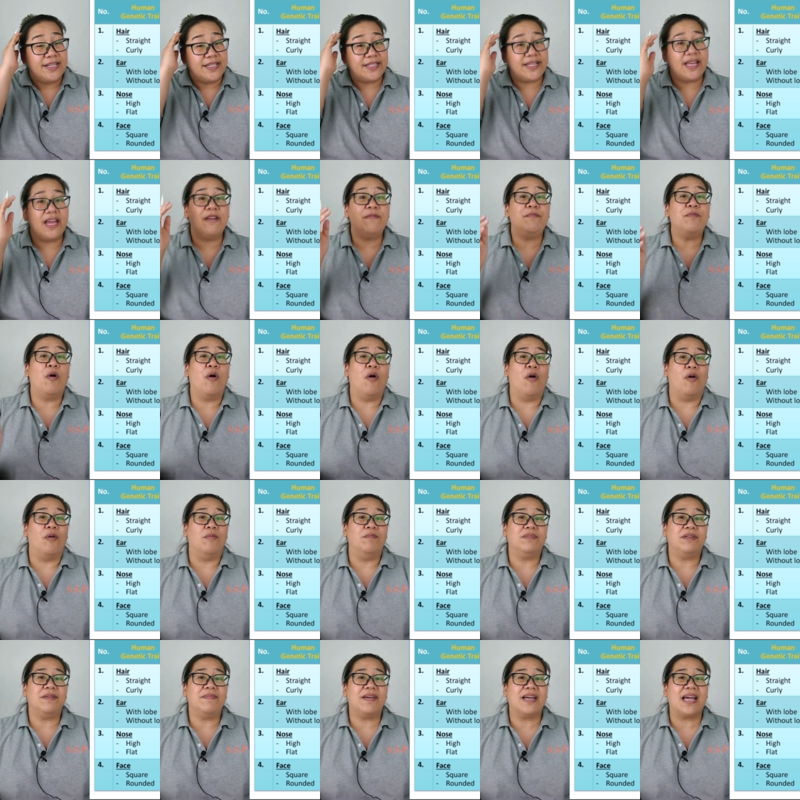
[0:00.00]
เส้นผม
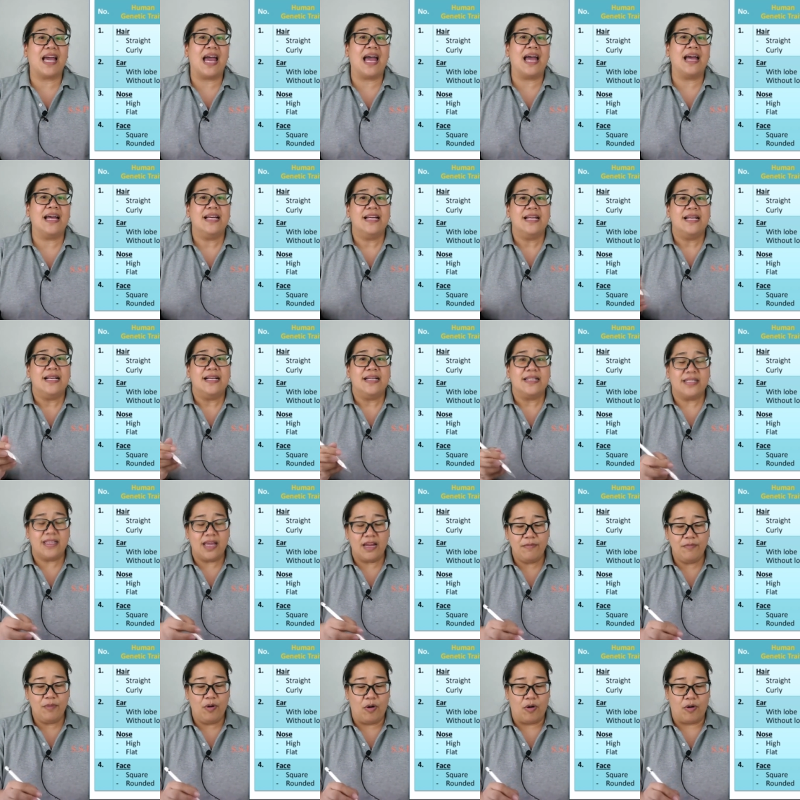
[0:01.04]
ใช่ไหมคะ
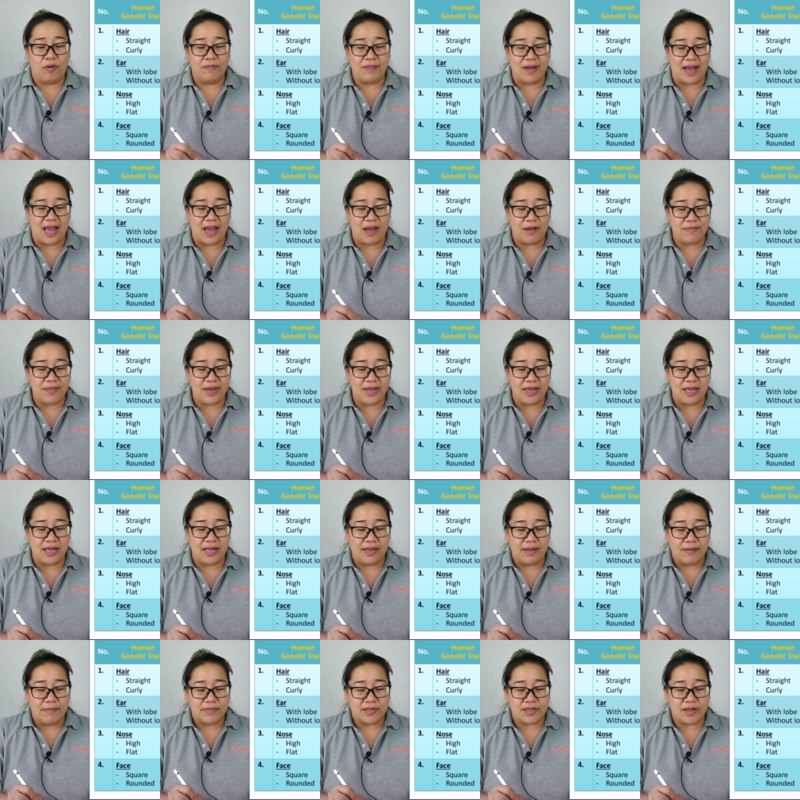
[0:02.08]
เส้นผมอ่ามี
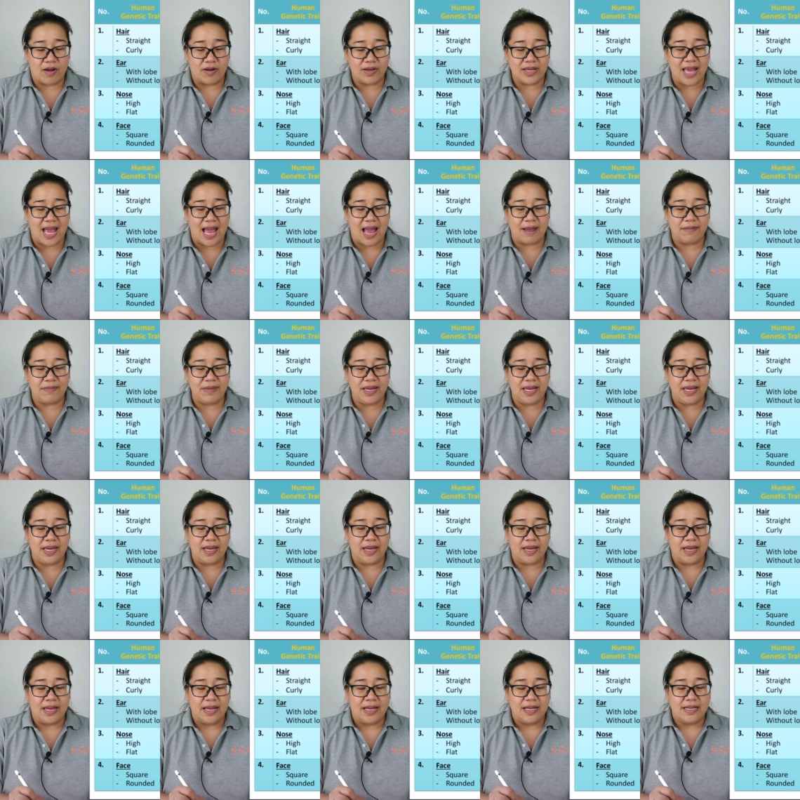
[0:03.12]
2ออย่างมี
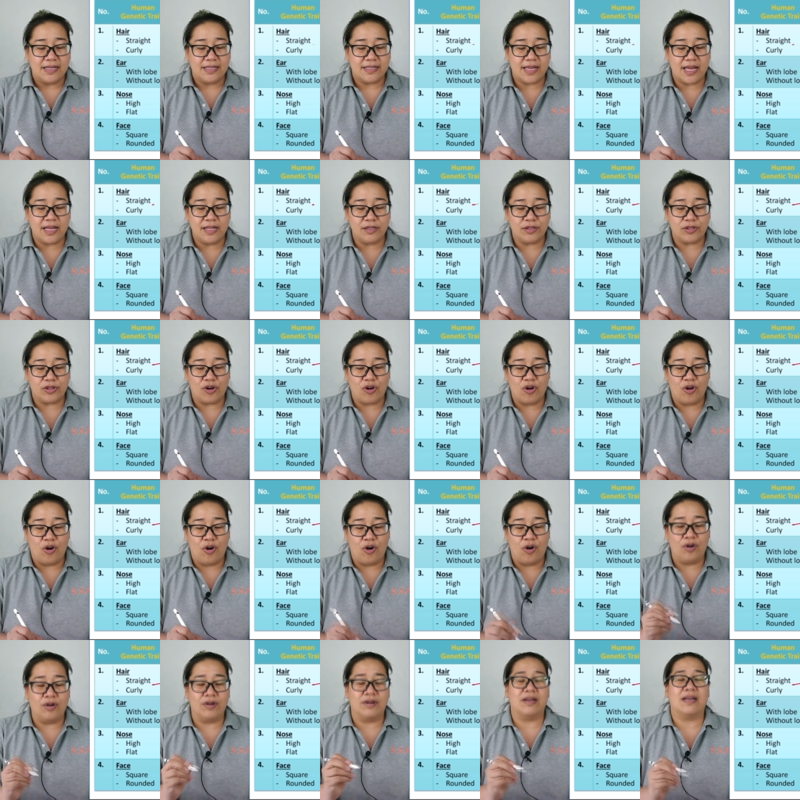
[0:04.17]
เส้นตร
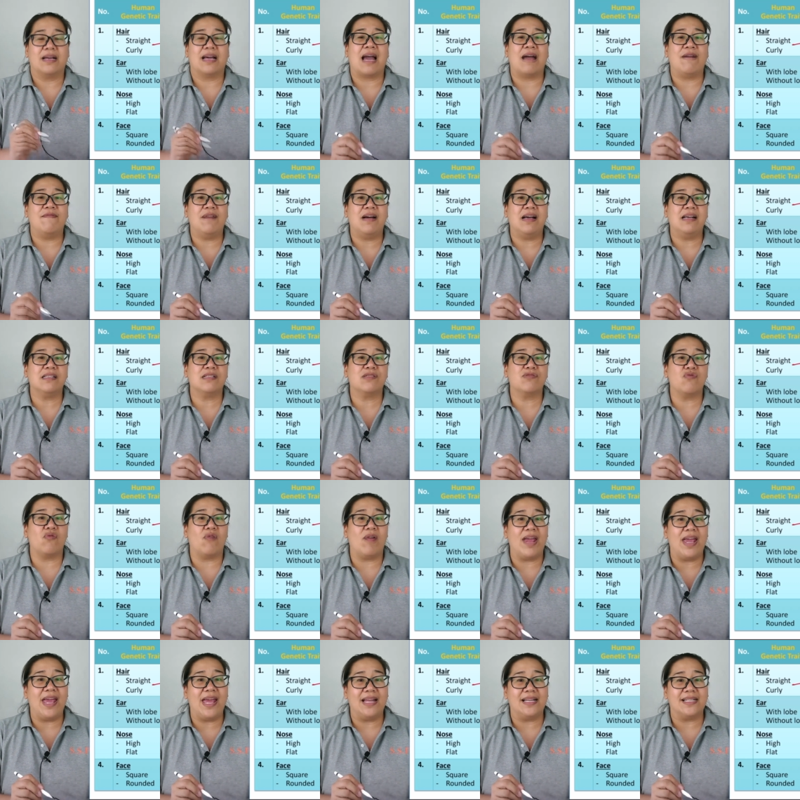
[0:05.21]
งคำว่า
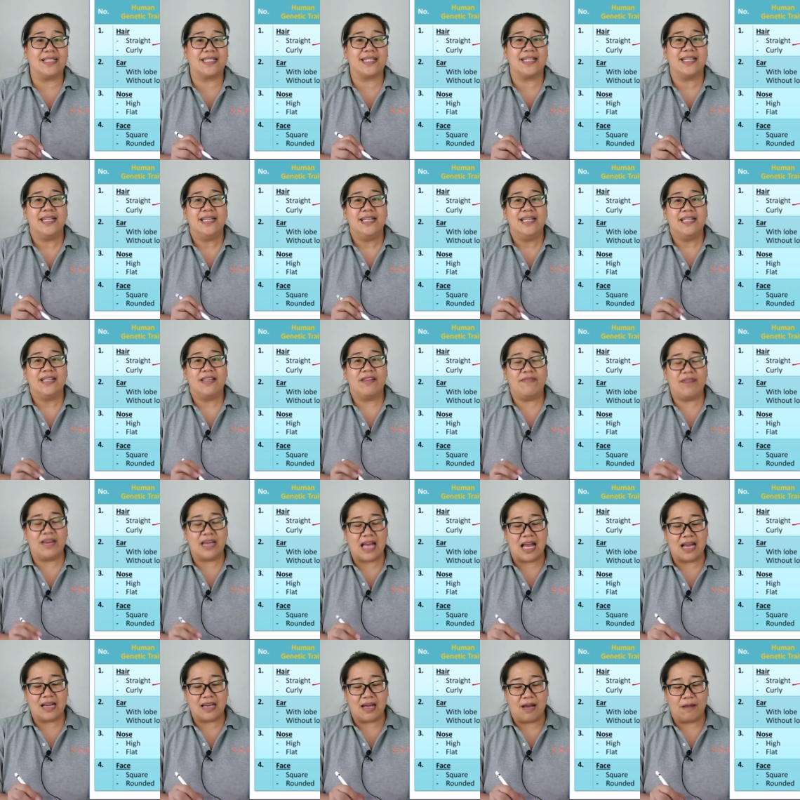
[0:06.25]
straight เห็นไหม
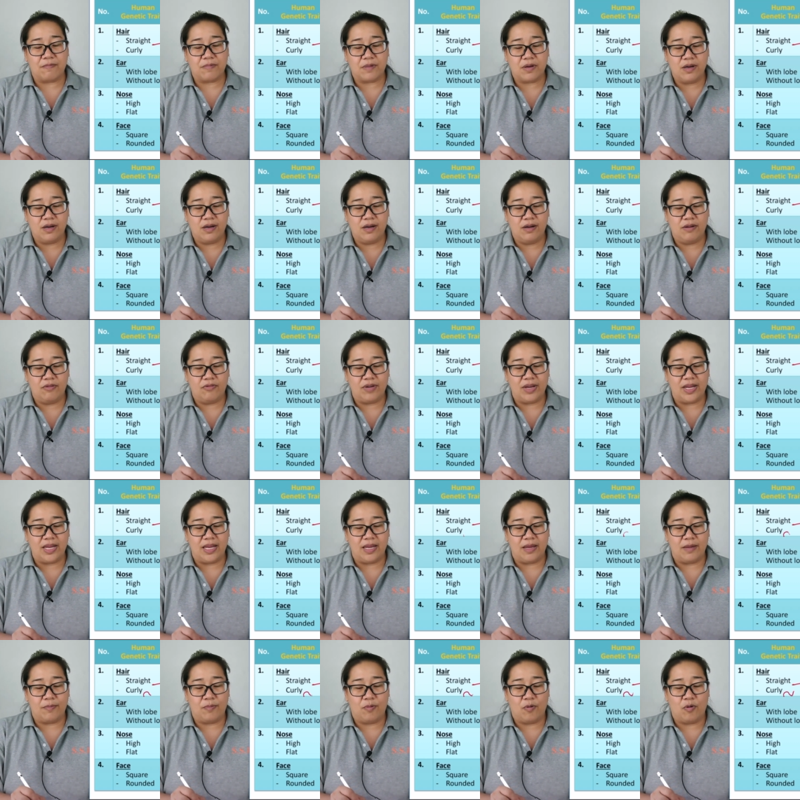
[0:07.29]
คะกับ curly
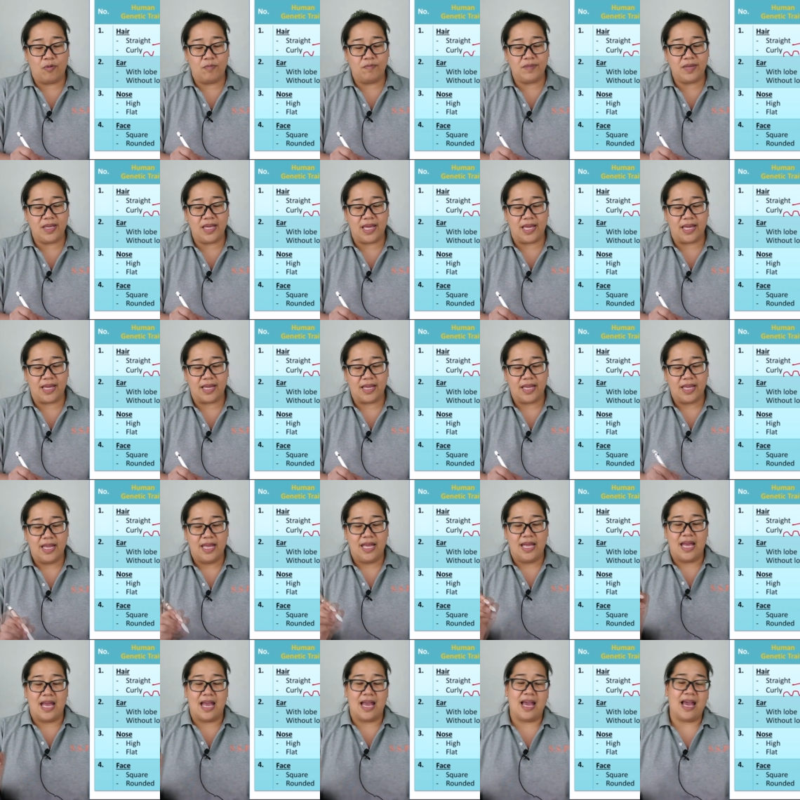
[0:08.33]
ผมหยิก
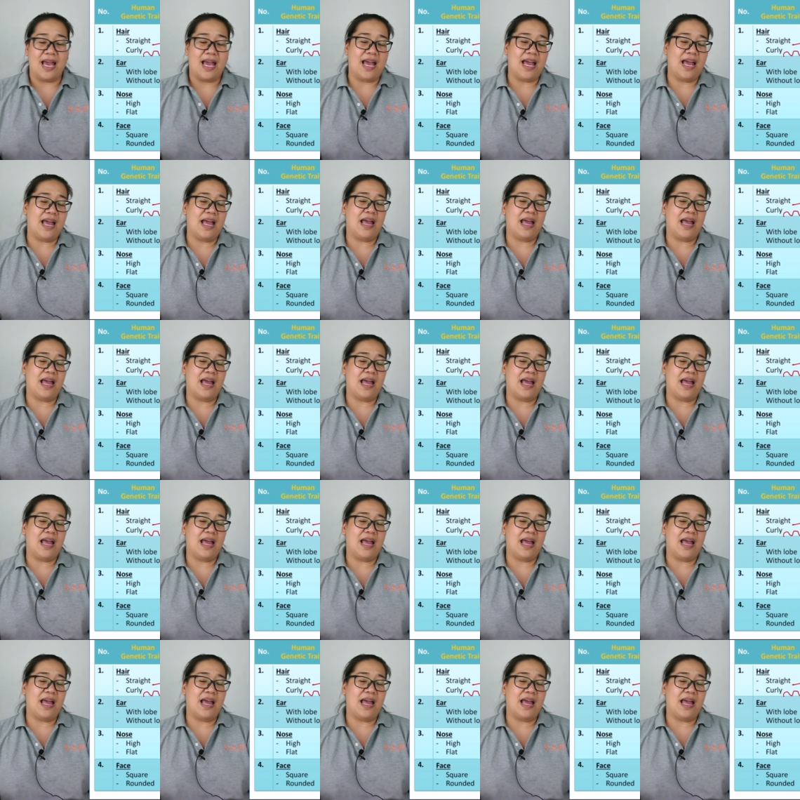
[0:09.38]
อ่า